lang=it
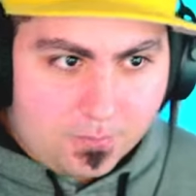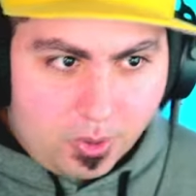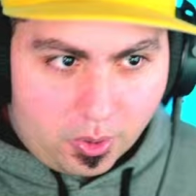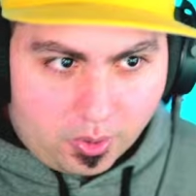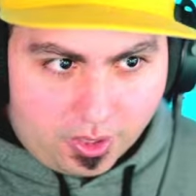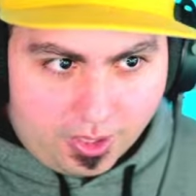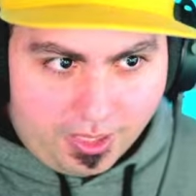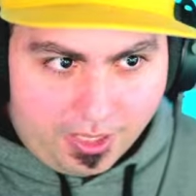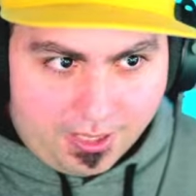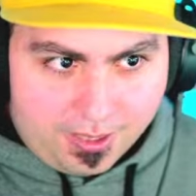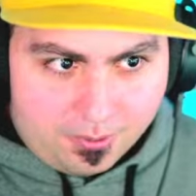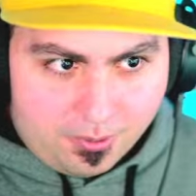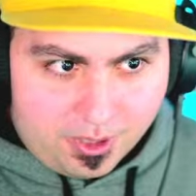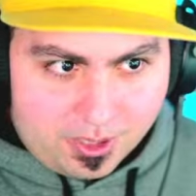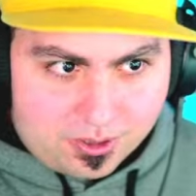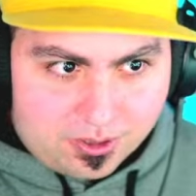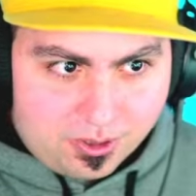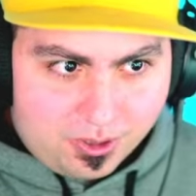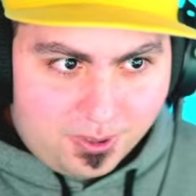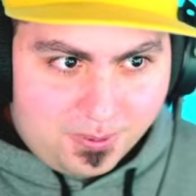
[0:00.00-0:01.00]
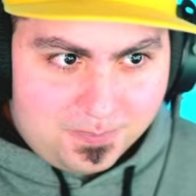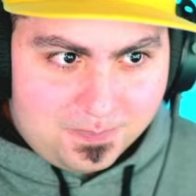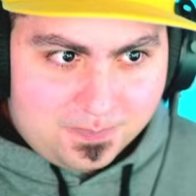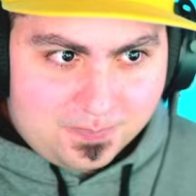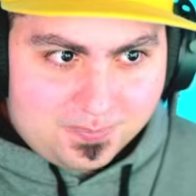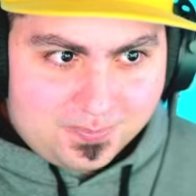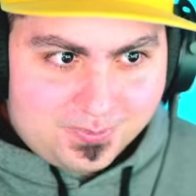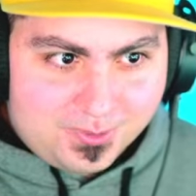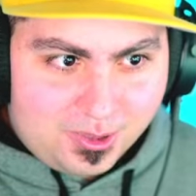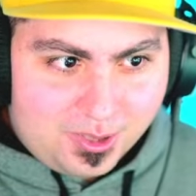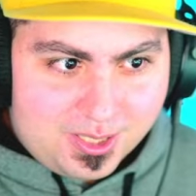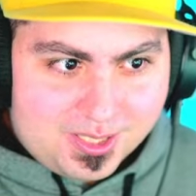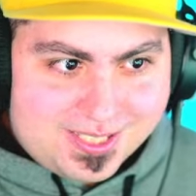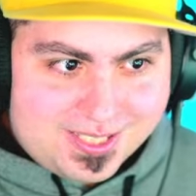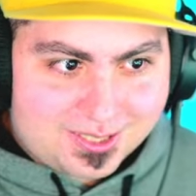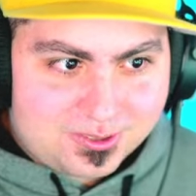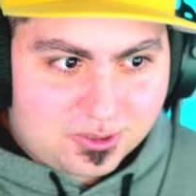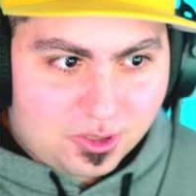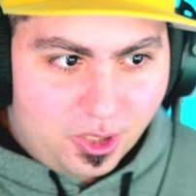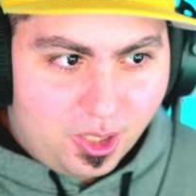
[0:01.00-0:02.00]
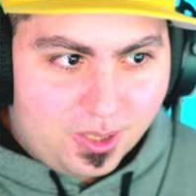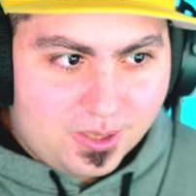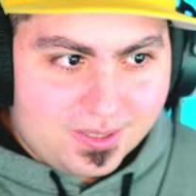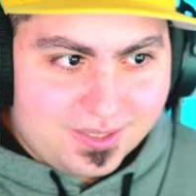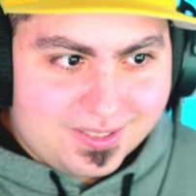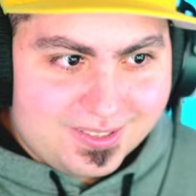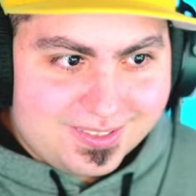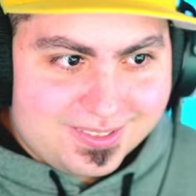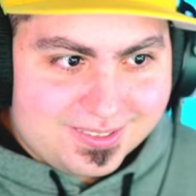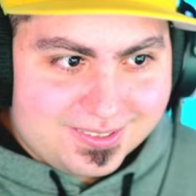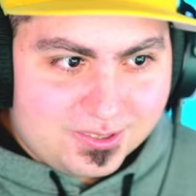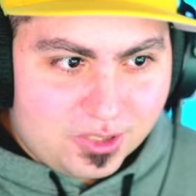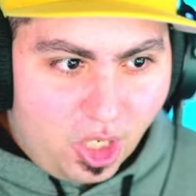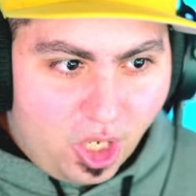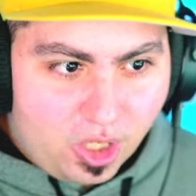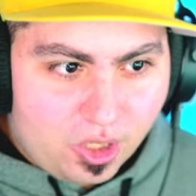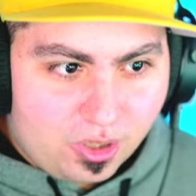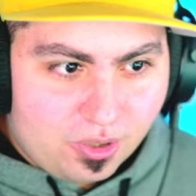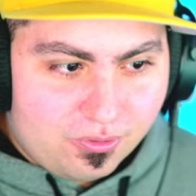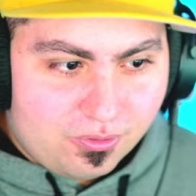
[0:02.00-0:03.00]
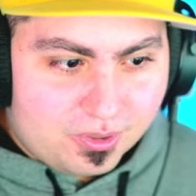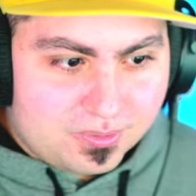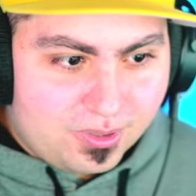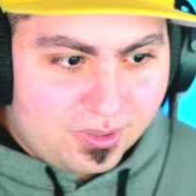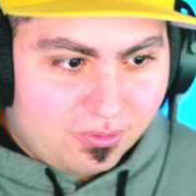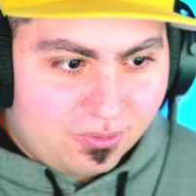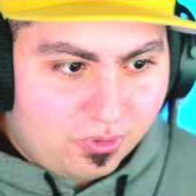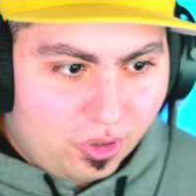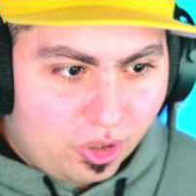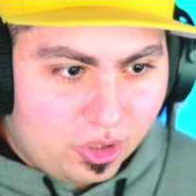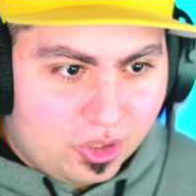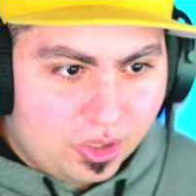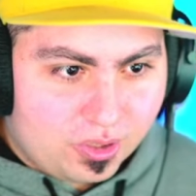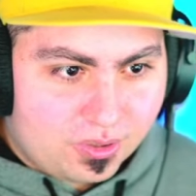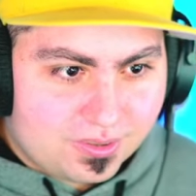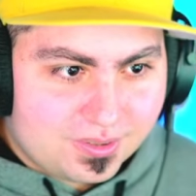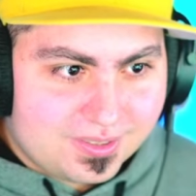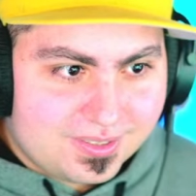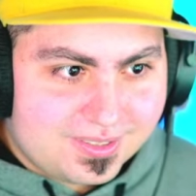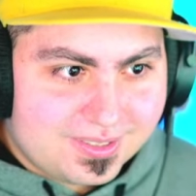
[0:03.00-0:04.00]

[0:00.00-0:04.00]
ok, questo non è stato... No, non, lo... non voglio...